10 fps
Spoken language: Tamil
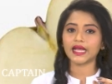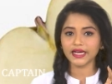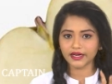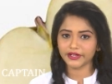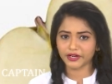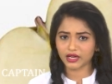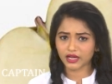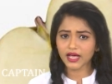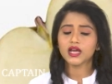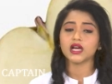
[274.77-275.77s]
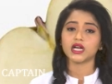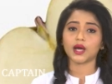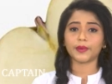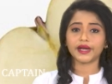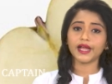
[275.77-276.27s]
சைனடு இருக்காங்க
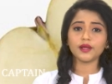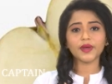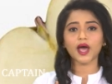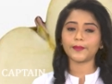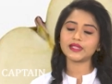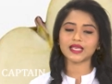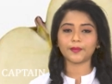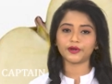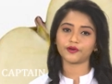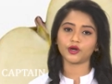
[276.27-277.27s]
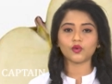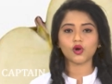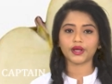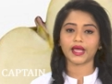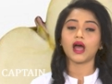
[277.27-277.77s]
நம்ம டெய்லியுமே ஆப்பிள் சாப்பிட்டு வர
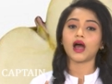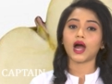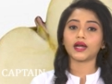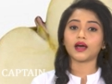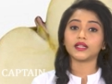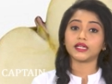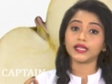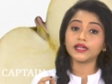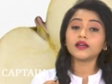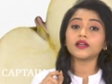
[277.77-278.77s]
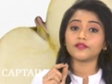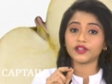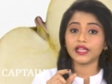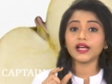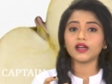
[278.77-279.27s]
ஓகே ஆனால் அதில் இருக்கிற
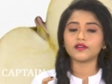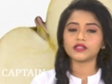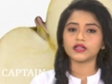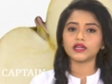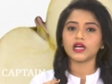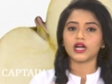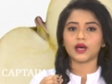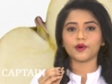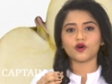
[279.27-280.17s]
விதைகளை வந்து நம்ம